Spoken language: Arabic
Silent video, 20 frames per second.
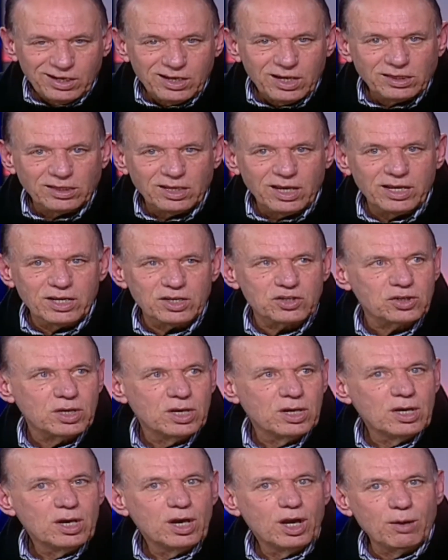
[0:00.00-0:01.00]
النتائج
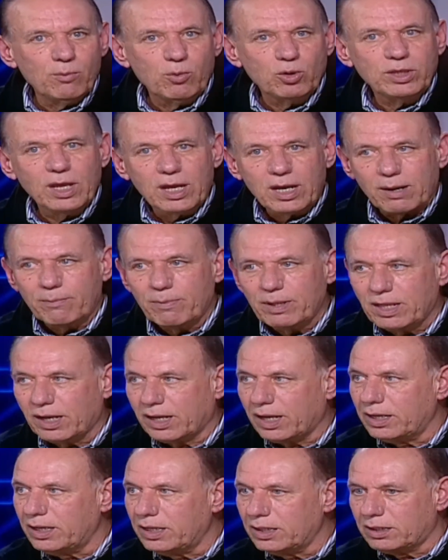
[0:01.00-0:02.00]
المدرب اذا
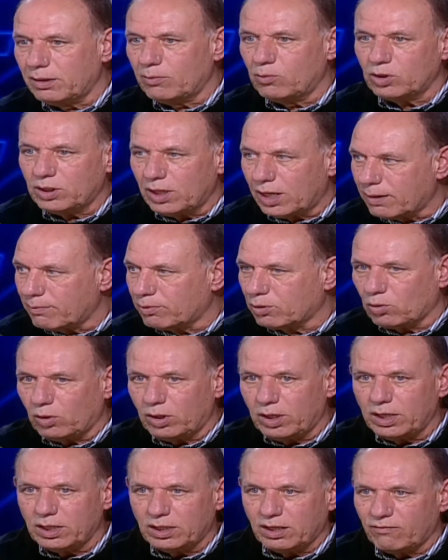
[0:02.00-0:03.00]
كان انت مدرب
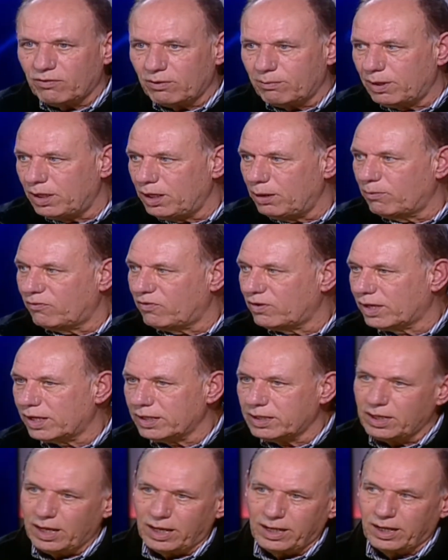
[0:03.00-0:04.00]
تقول لي انت في المينيم وفي
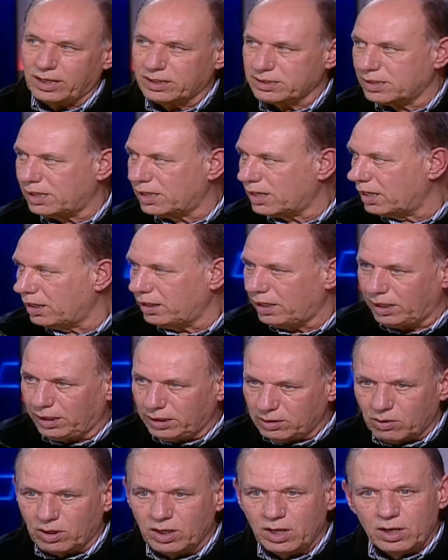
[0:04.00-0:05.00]
الكاديه على خساره
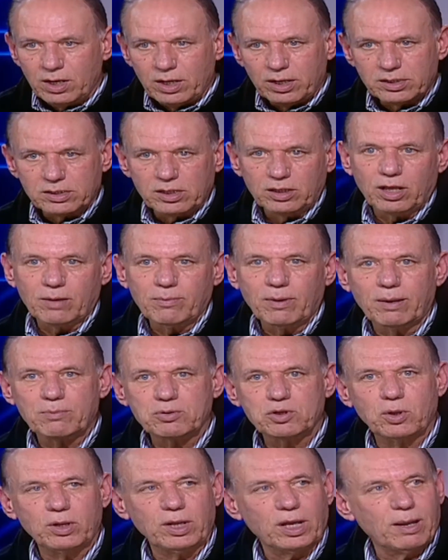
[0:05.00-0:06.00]
ينحيوها يعني سي نورمال
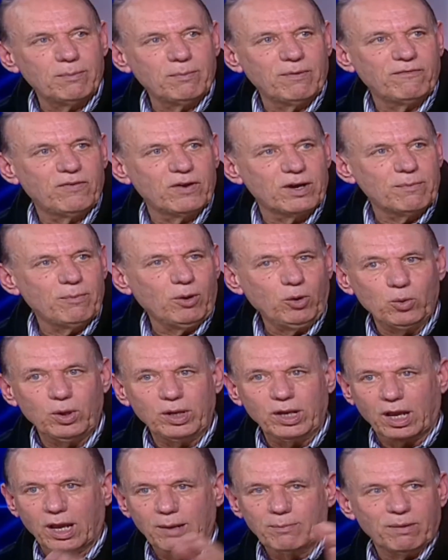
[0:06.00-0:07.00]
باش يولي يخمم في الربح
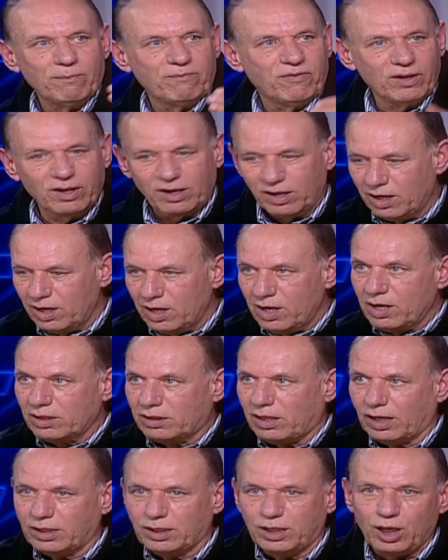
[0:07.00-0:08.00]
يولي يخمم في
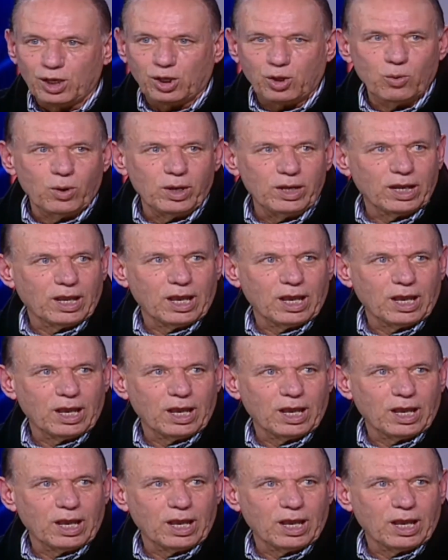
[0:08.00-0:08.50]
التكتيك يولي